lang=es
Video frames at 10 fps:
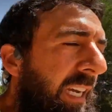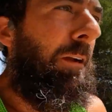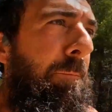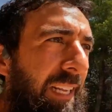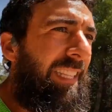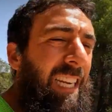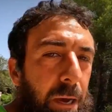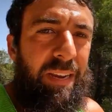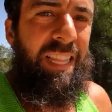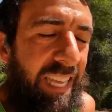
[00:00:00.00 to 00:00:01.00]
que
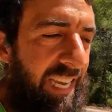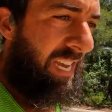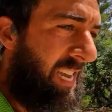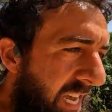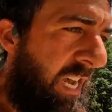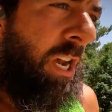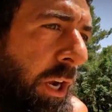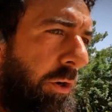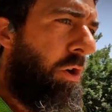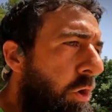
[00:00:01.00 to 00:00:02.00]
prácticamente
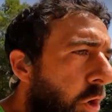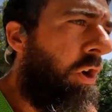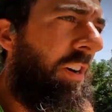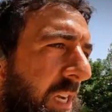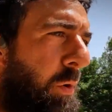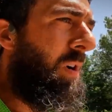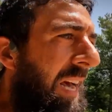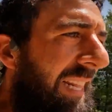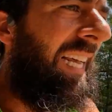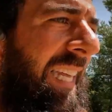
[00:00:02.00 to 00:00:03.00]
no cojo ningún
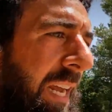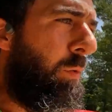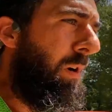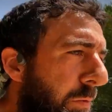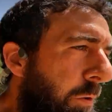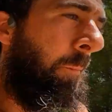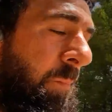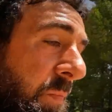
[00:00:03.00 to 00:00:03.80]
atleta nuevo.